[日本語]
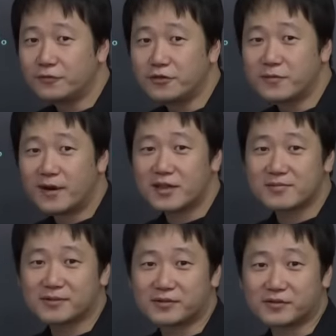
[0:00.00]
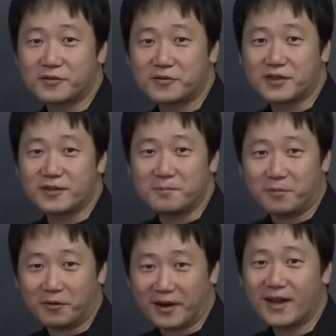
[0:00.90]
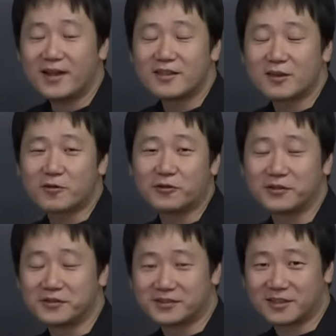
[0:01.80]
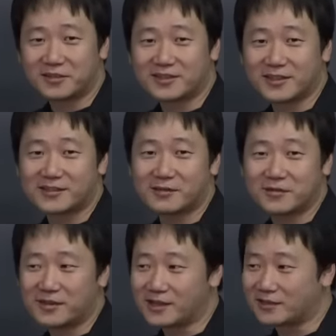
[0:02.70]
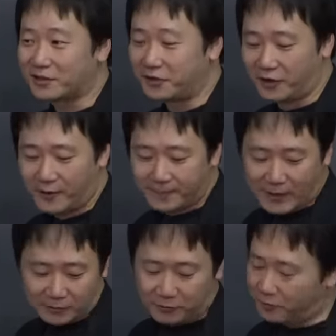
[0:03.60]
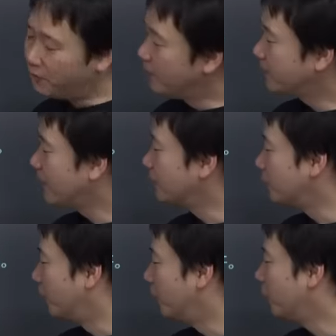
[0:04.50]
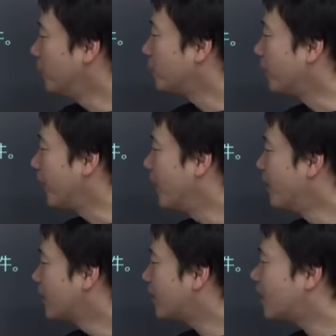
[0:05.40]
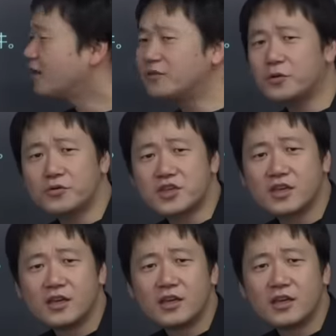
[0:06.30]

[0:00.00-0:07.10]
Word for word: 藤原氏はすごい陰謀ね実行に移してくる作戦を繰り出してくるなんとなんとこれ遣唐使